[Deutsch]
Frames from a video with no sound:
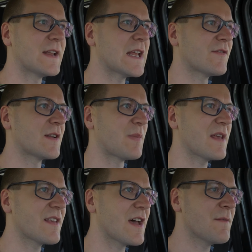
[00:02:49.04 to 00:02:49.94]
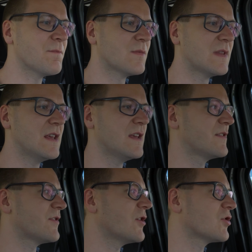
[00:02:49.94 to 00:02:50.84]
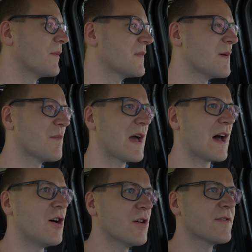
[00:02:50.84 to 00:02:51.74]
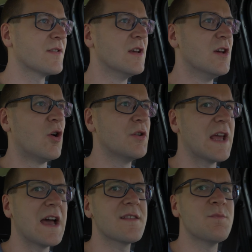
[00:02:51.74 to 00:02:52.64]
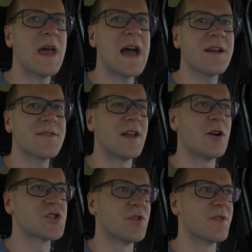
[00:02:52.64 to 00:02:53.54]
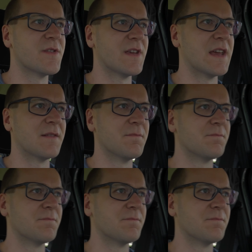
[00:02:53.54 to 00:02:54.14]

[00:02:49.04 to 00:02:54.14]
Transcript: Wetter wird besser, die Sonne kommt immer mehr raus und die ersten Berge sind auch schon zu sehen.